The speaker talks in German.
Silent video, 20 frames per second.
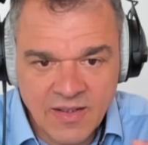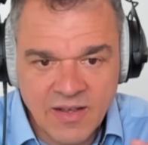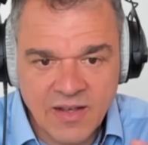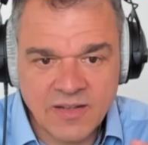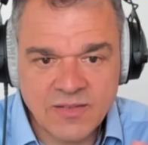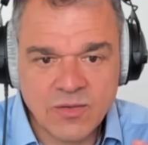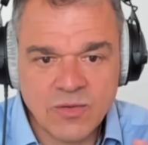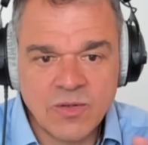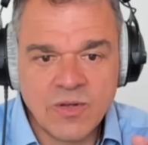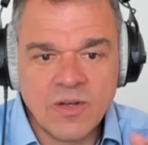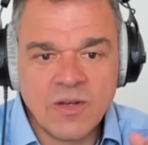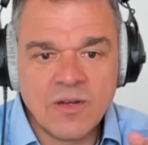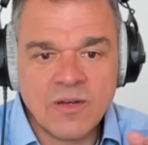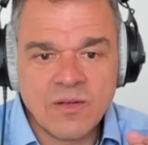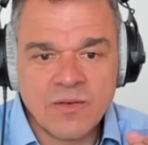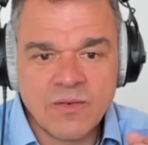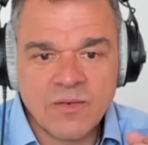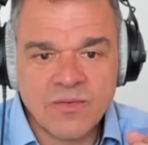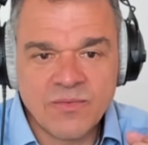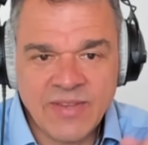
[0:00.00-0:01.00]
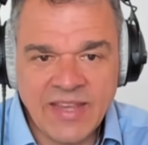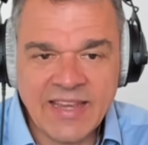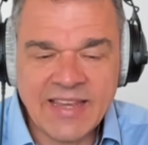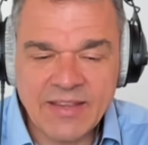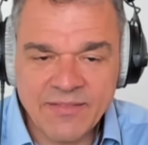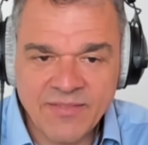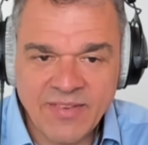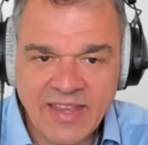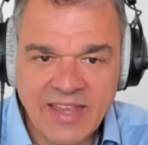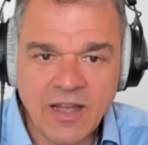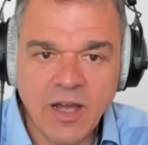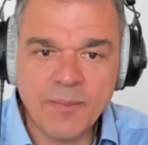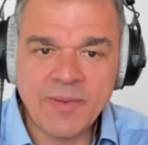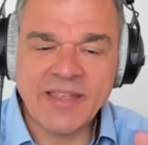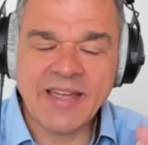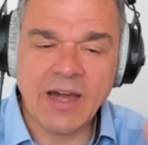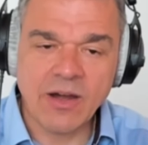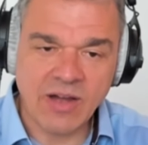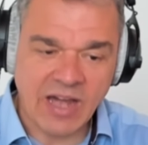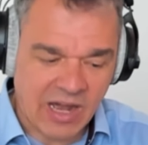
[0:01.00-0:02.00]
Also habe
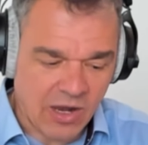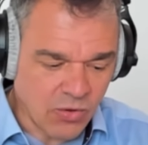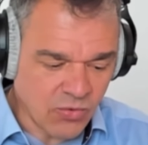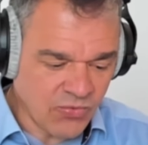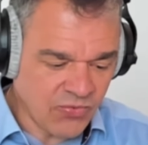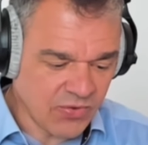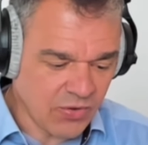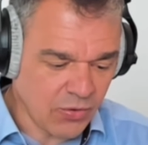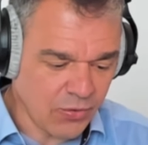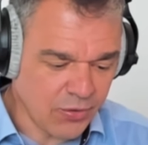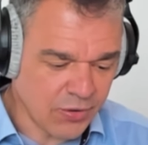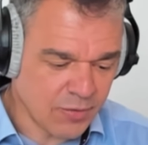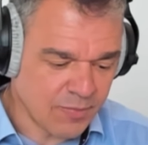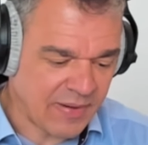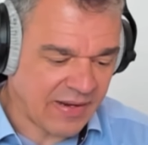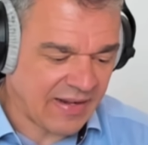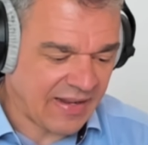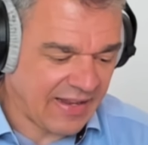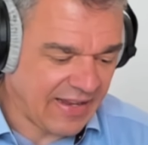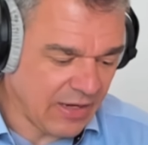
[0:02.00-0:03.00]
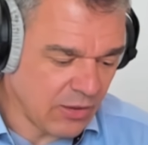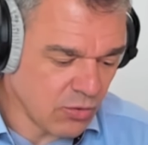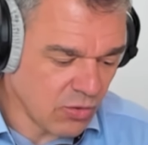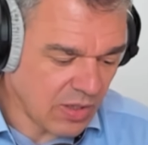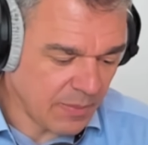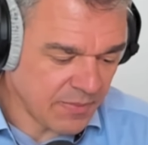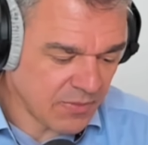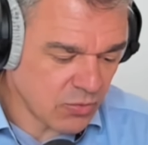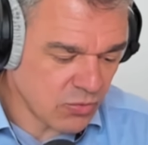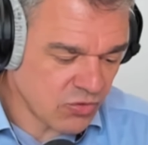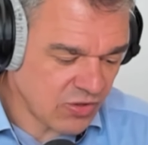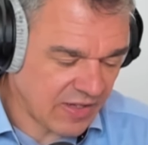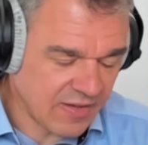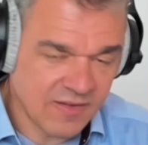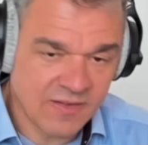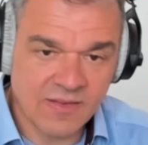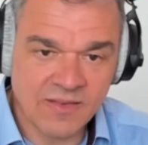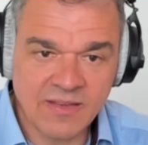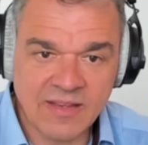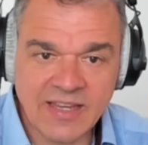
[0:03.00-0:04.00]
ich auch aufgehört, mein Ego
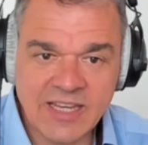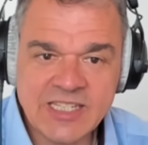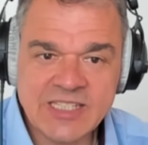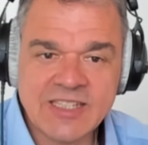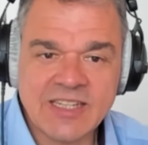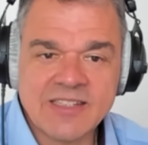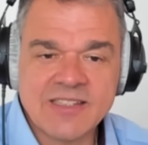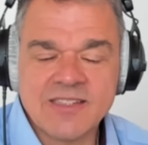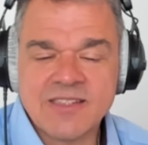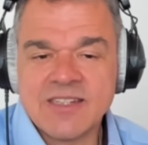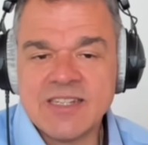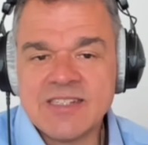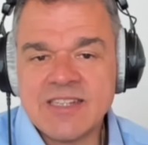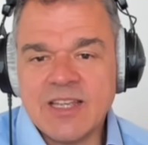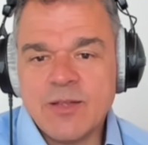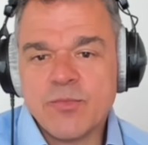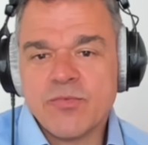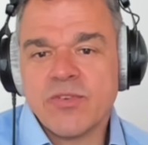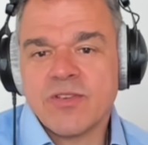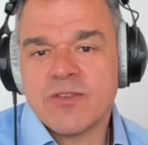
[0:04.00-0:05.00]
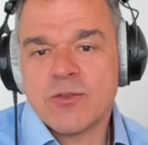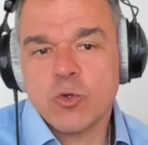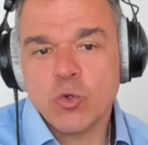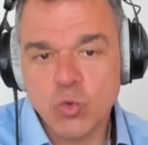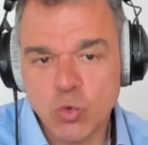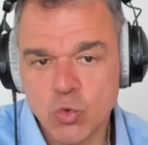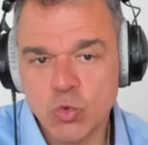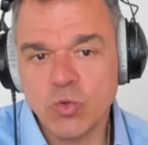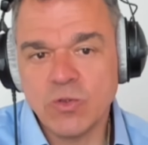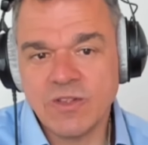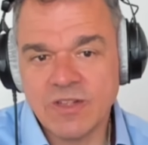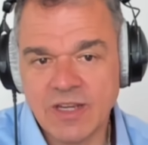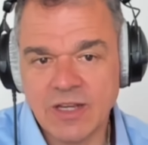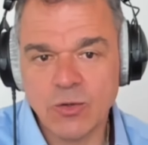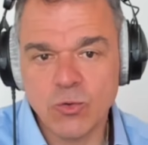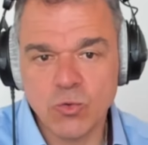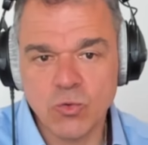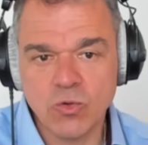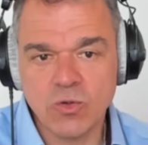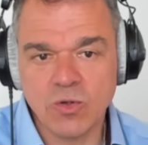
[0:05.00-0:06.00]
abzuschätzen. Ist jetzt diese Information gut
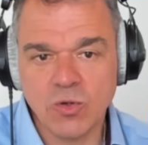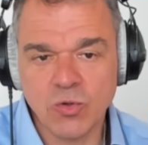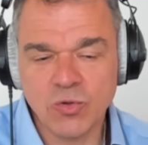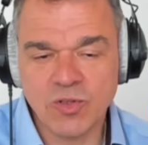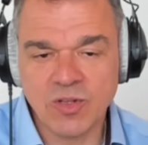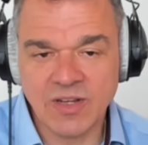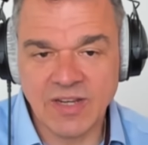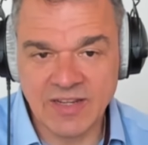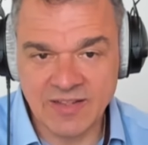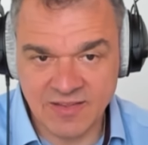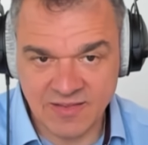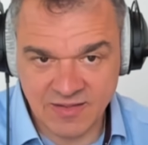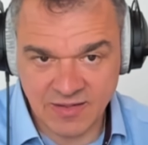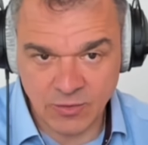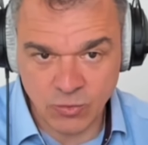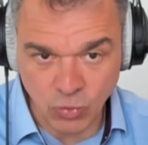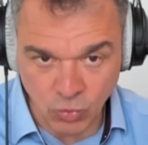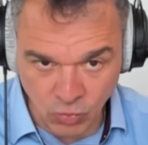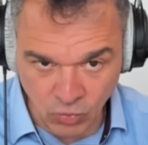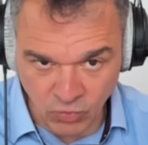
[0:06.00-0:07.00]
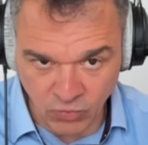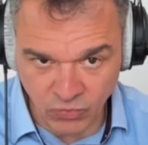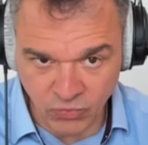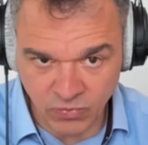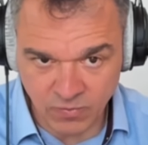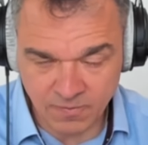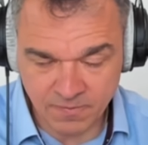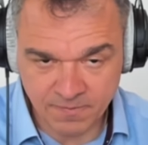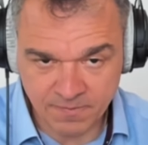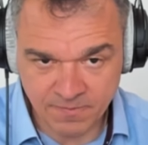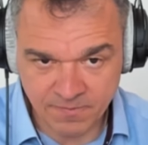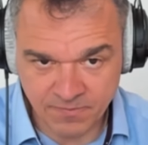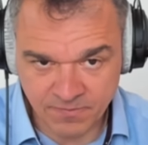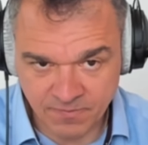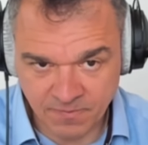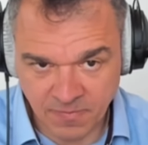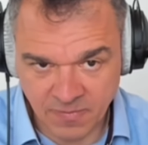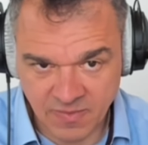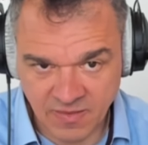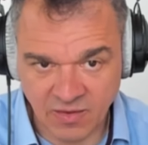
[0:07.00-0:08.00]
genug oder ist sie doof?
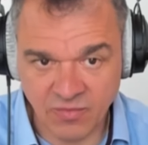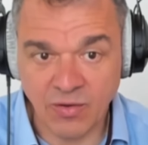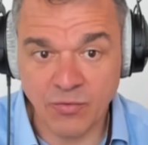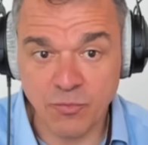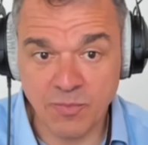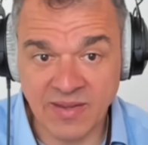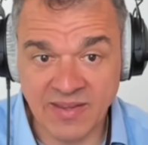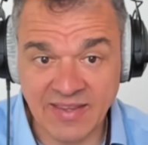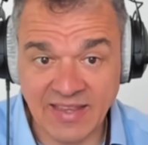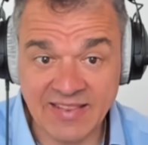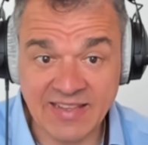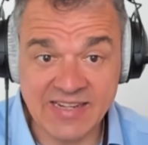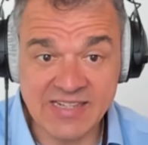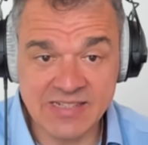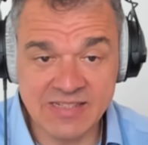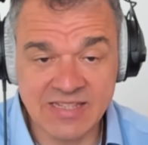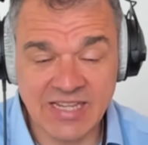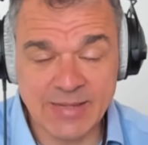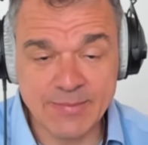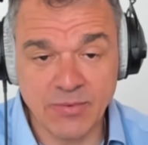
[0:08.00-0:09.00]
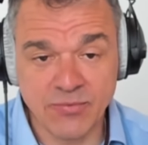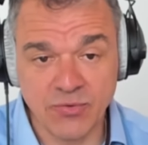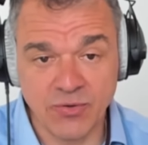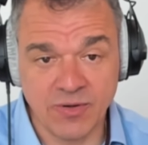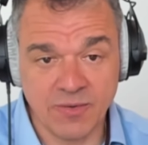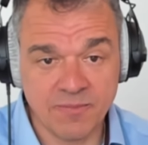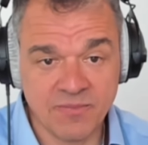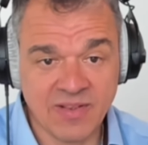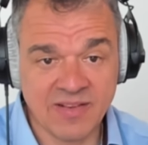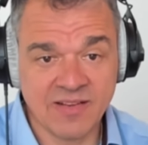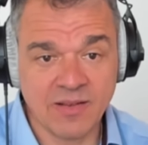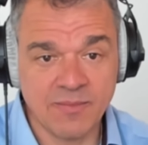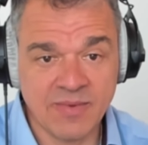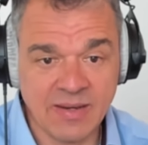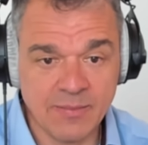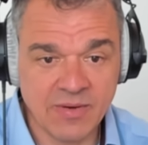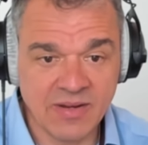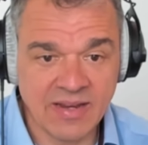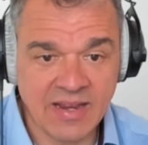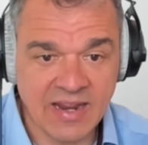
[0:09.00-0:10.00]
Das war für mich ein Riesenthema früher, weil es hat mir
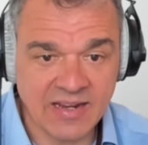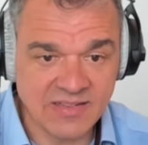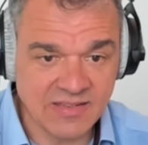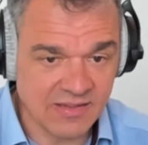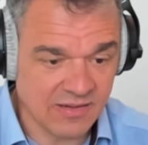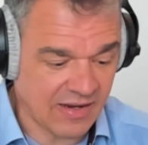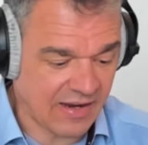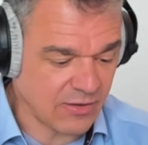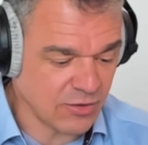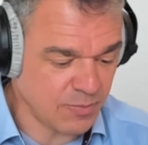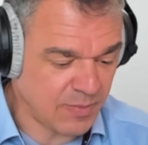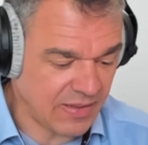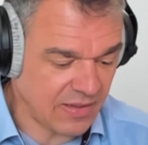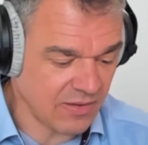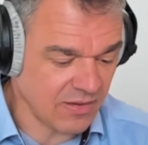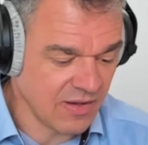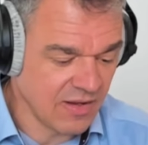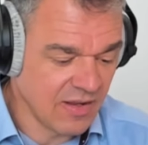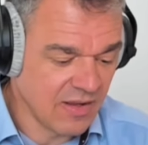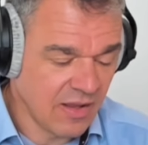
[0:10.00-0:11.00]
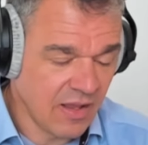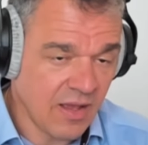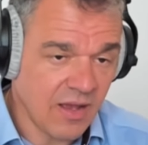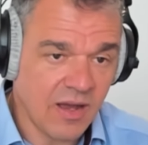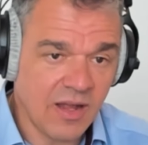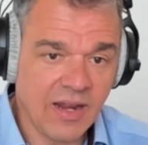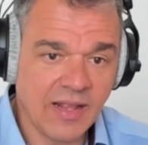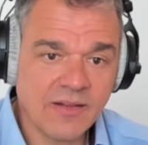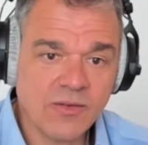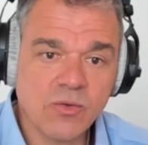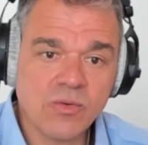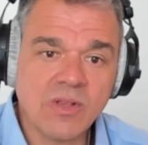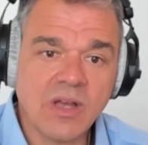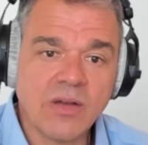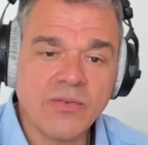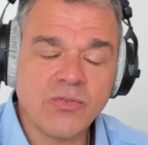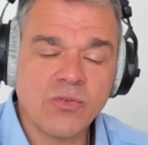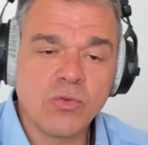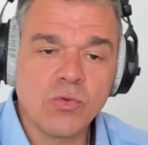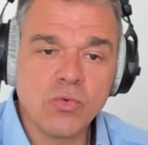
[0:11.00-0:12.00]
immer geheißen in der Ausbildung, Alex, du
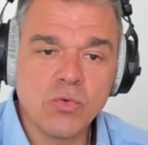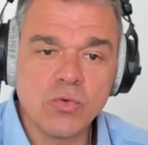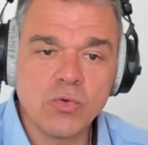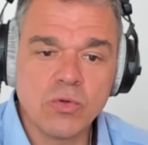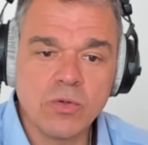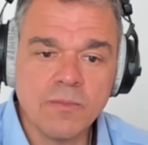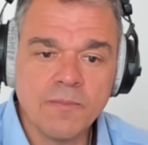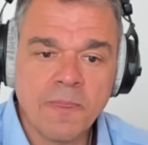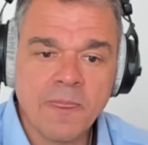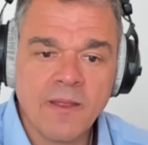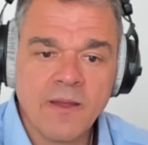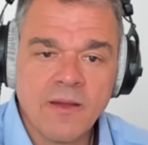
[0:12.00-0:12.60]
darfst nur